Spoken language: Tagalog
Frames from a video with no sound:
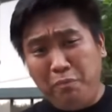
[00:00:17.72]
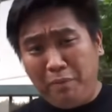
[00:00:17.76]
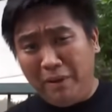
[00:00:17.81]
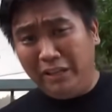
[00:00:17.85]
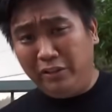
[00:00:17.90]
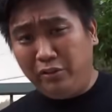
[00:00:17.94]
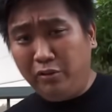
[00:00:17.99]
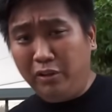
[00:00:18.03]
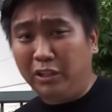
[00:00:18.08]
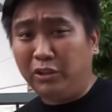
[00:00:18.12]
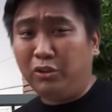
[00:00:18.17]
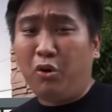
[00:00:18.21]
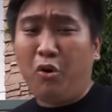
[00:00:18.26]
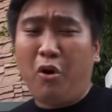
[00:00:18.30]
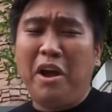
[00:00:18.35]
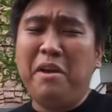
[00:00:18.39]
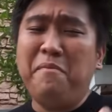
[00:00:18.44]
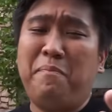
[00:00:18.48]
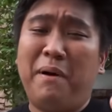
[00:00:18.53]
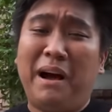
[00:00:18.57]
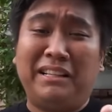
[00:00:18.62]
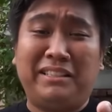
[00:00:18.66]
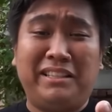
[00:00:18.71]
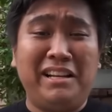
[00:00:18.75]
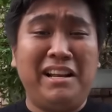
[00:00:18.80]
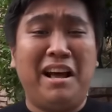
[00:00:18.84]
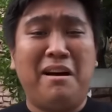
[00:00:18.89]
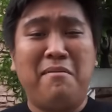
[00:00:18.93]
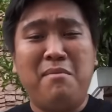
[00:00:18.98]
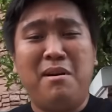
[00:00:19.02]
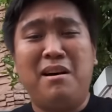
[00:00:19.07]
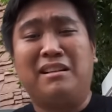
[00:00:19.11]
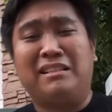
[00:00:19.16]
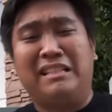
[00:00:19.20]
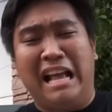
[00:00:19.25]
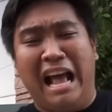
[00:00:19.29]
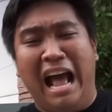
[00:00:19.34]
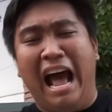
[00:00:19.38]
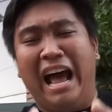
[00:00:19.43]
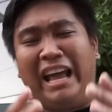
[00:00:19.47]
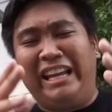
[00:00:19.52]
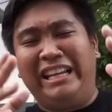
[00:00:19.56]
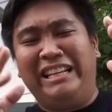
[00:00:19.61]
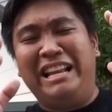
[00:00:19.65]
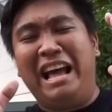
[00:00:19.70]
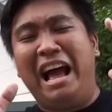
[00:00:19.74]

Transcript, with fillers: video na to ay base lamang sa aking